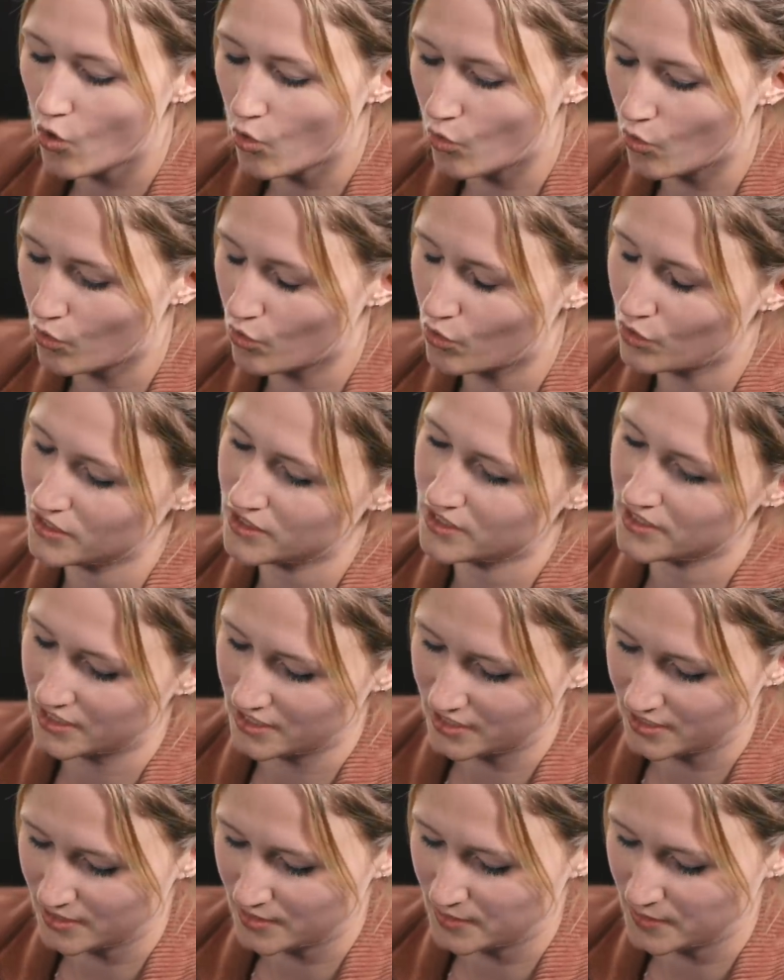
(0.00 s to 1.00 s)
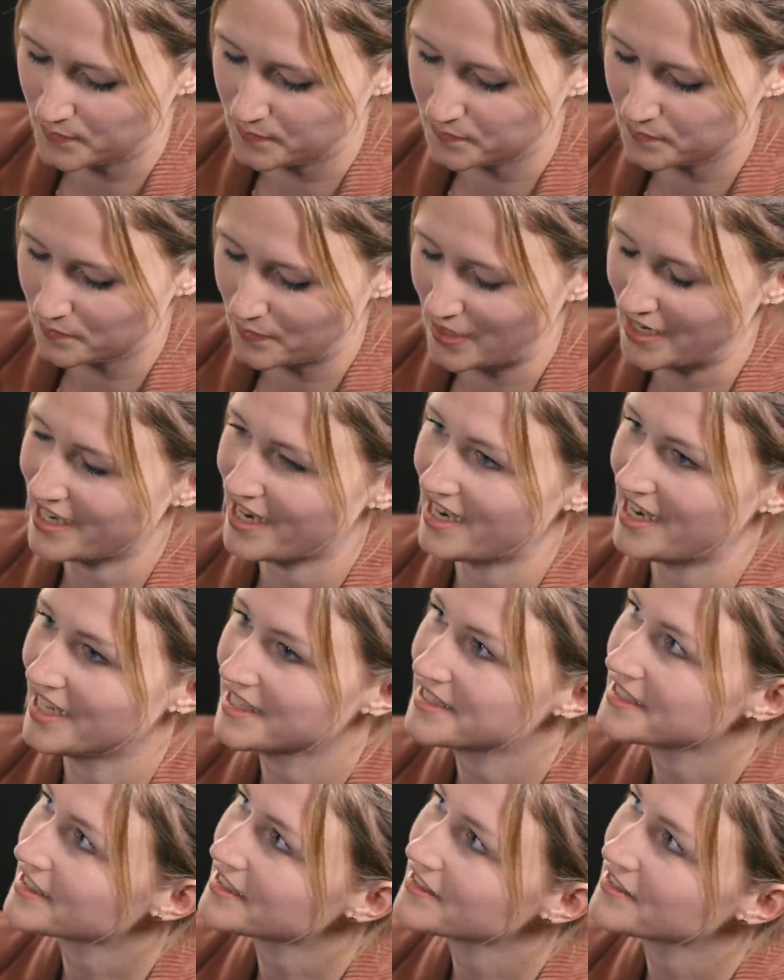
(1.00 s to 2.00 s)
Und ähm, bei der
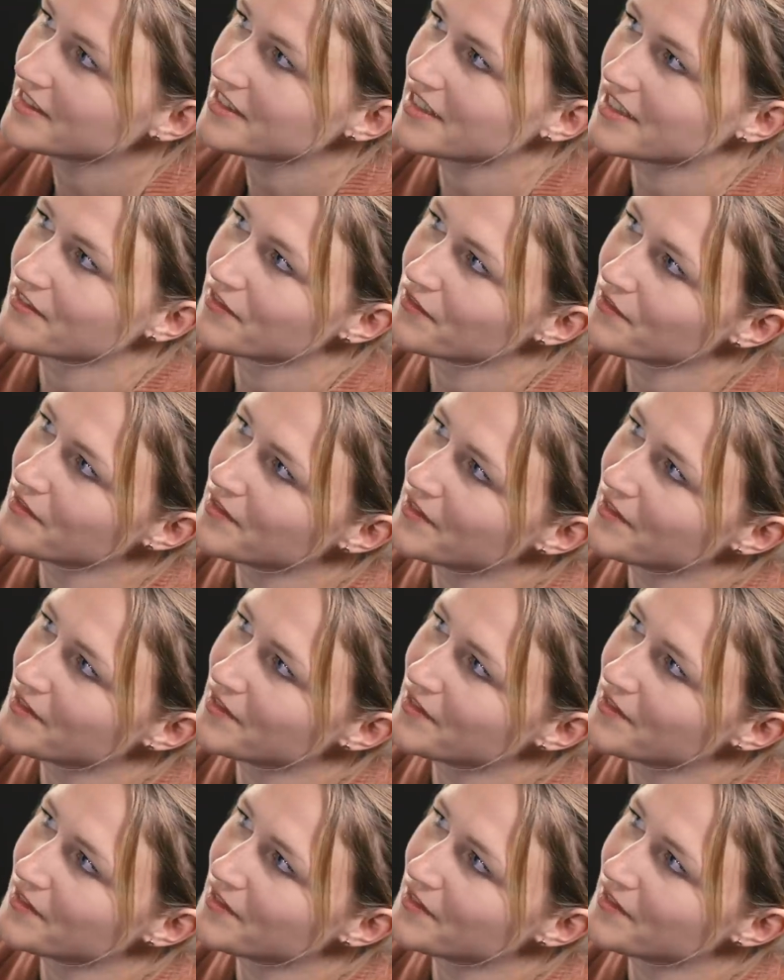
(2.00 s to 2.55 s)
letzten, dann